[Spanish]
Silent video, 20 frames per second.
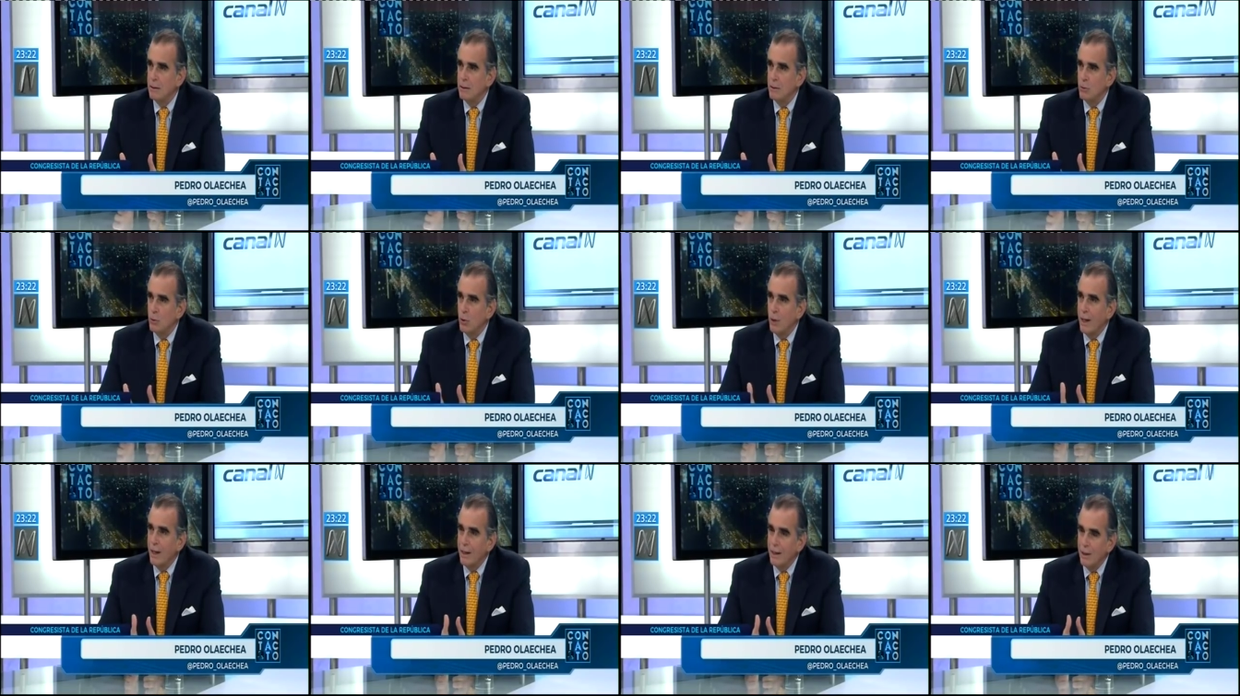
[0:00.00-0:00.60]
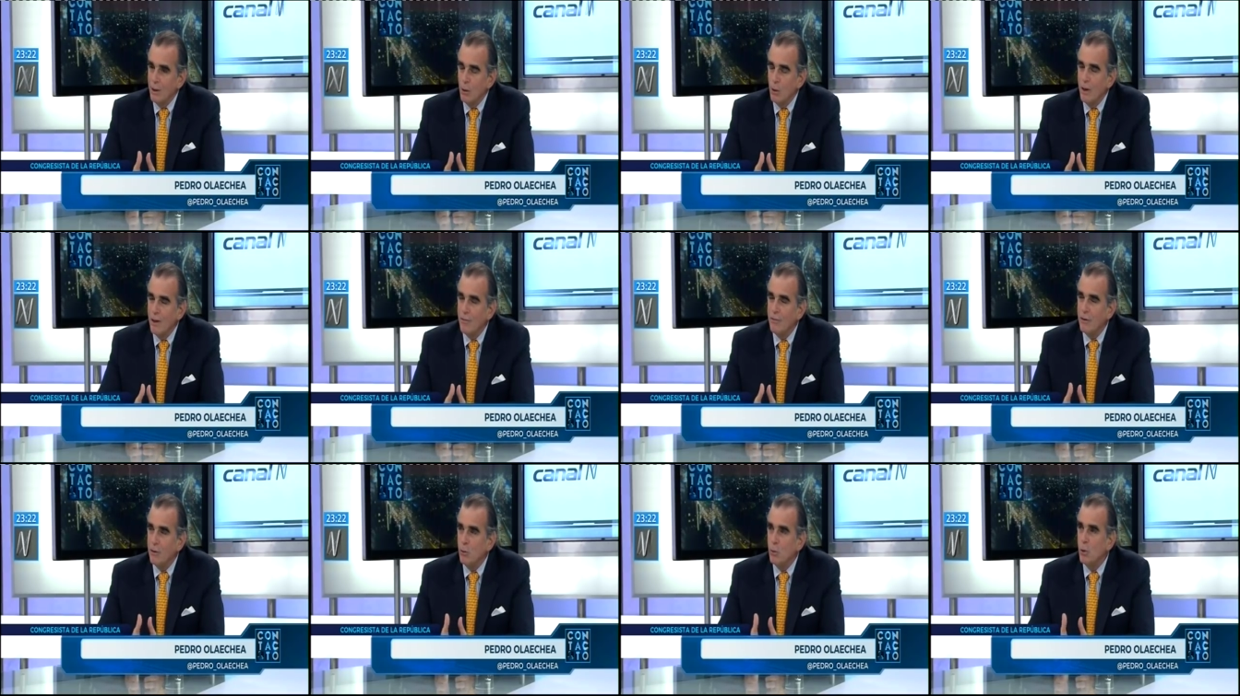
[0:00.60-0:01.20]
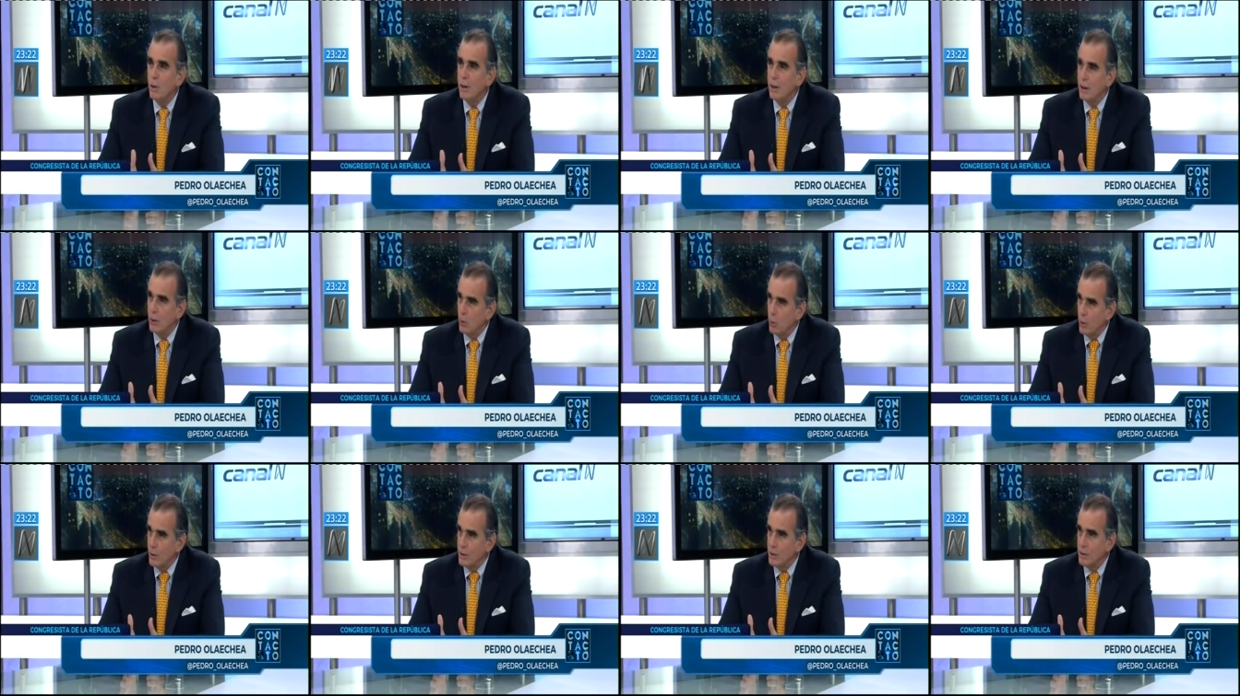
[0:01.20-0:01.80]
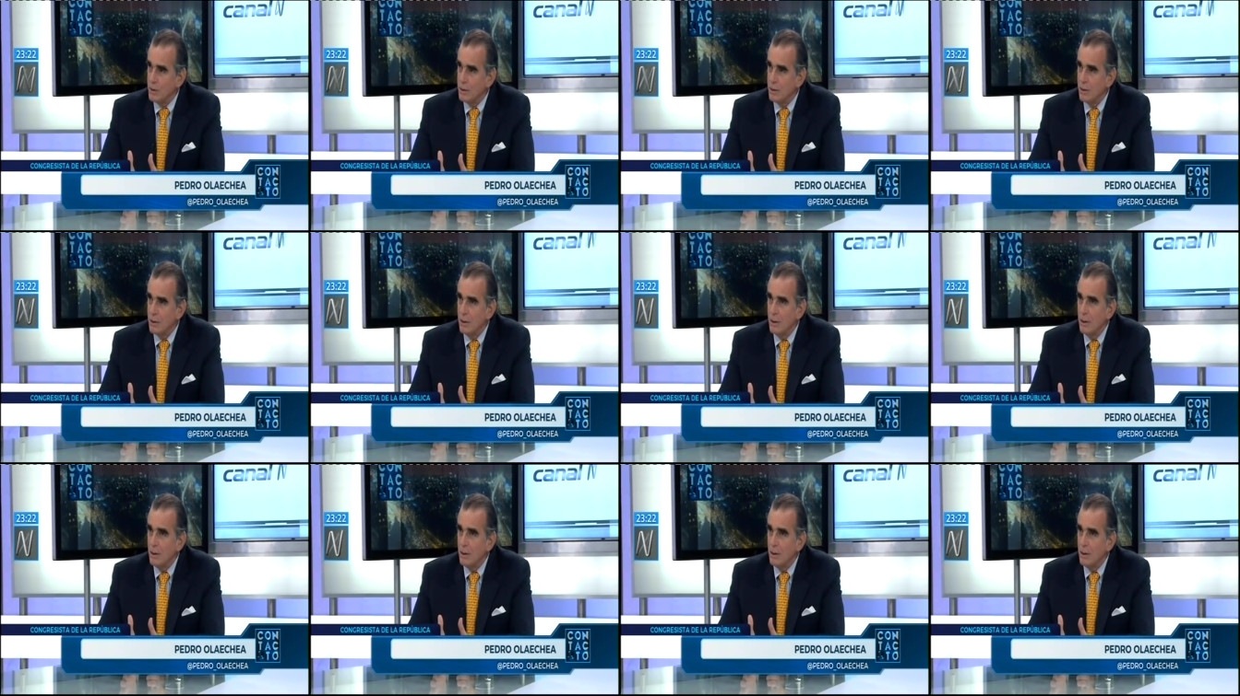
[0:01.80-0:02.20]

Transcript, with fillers: Entonces generó la figura del juez.